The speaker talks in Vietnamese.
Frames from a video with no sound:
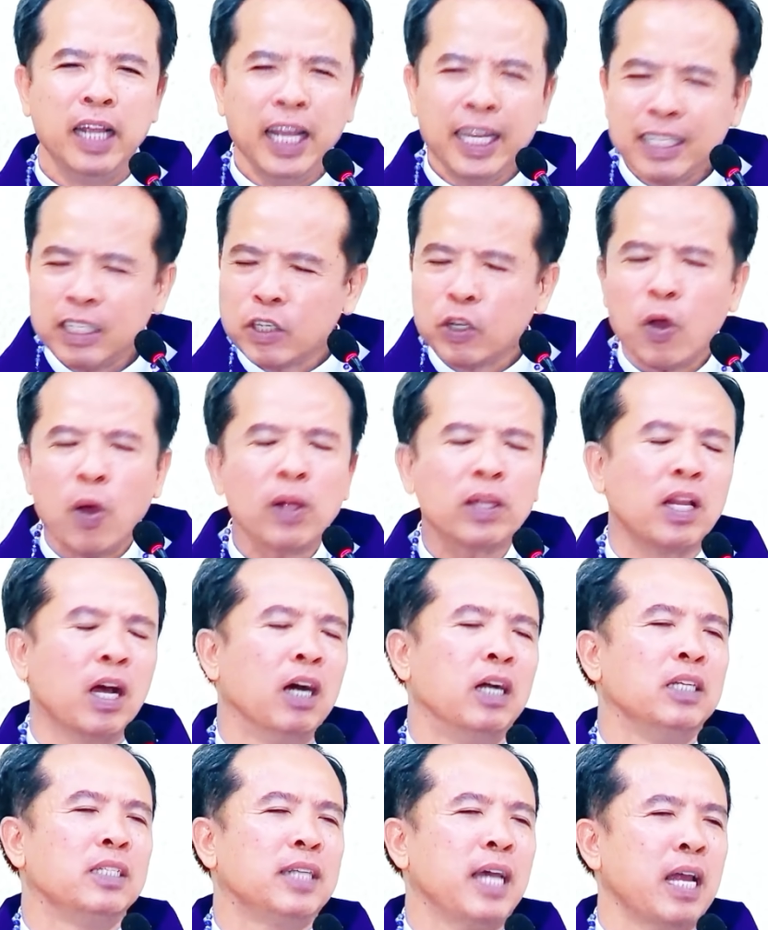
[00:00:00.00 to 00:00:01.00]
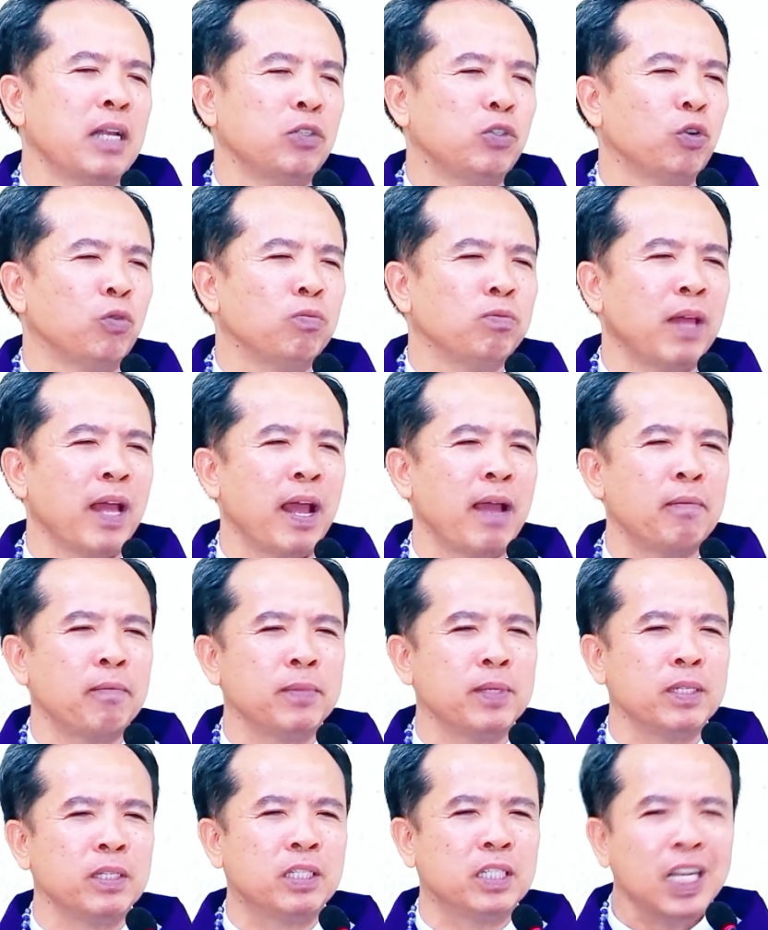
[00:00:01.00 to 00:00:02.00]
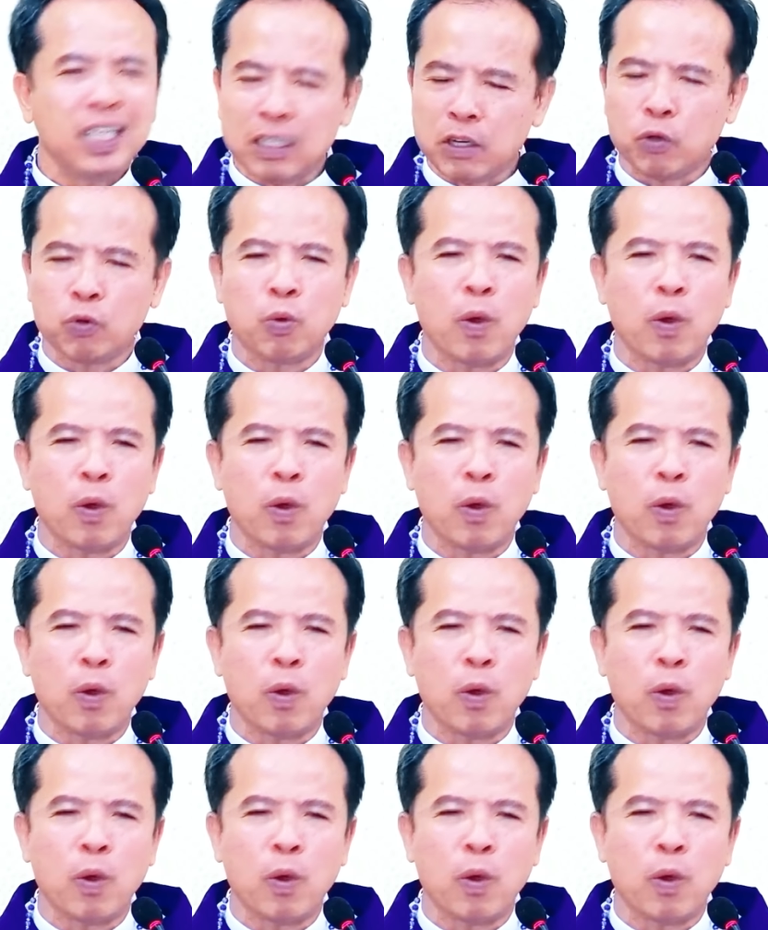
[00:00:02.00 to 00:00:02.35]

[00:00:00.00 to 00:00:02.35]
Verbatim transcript: ít có thời gian chúng ta để dứt